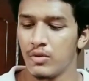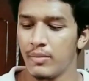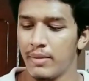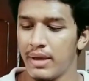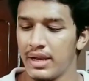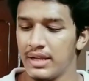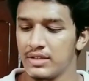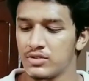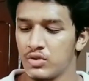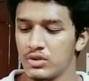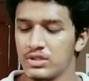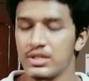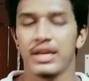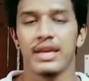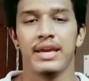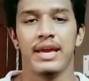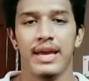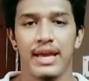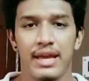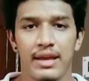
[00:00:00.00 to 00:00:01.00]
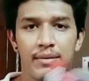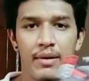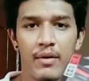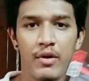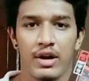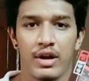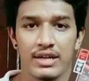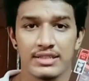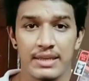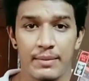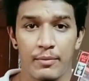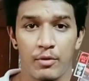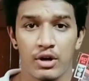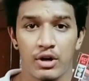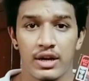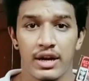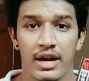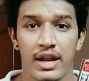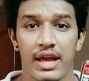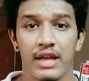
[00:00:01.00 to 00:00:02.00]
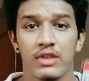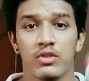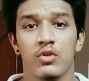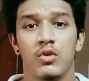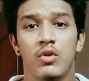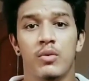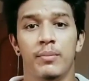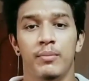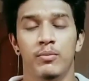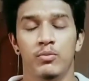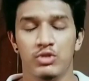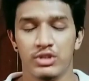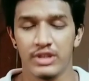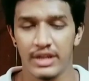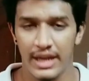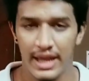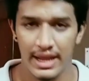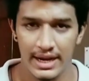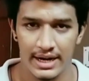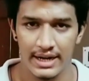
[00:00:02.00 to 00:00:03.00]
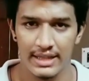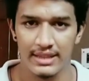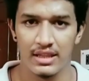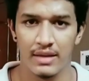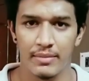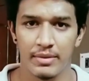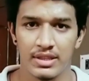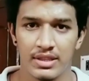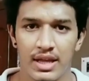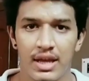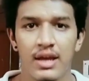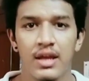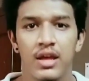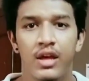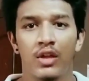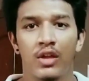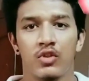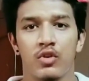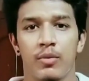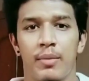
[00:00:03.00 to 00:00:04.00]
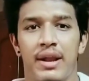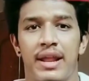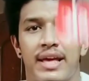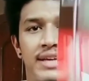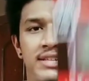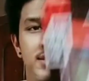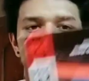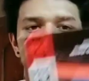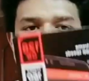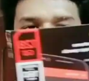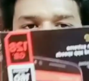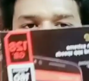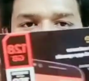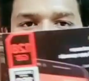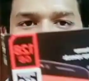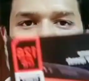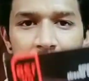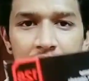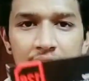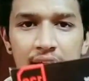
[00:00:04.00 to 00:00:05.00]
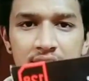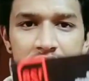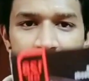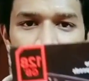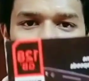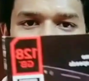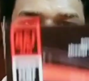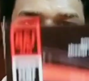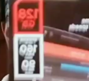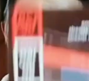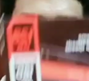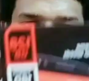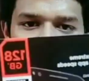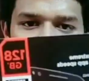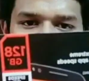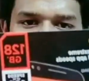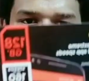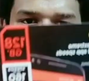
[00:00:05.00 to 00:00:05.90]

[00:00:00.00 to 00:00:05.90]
तो मैंने सोचा कि यही मेमोरी कार्ड सपोर्ट करेगा तो मुझे नया खरीदना भी था तो मैंने एक्सट्रीम खरीद लिया अगर चाहो तो आप लोग